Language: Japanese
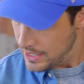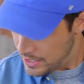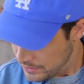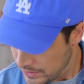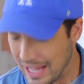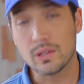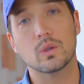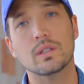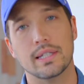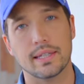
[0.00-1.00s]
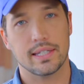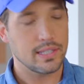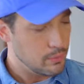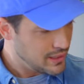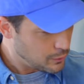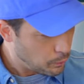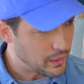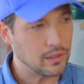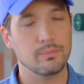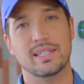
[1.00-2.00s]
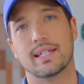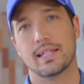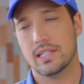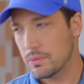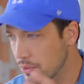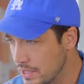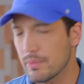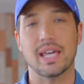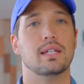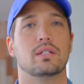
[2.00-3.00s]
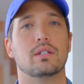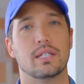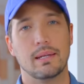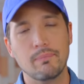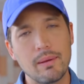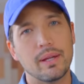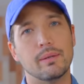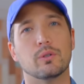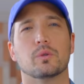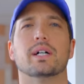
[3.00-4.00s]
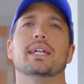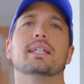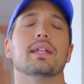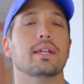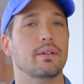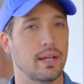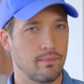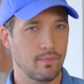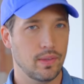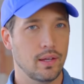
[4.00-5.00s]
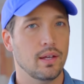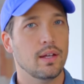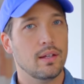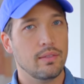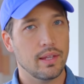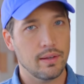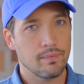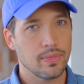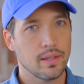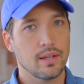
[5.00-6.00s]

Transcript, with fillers: あの監督になって、自分でトピック見つけて、自分でも編集していっぱい学ぶことができたんだよね。ね、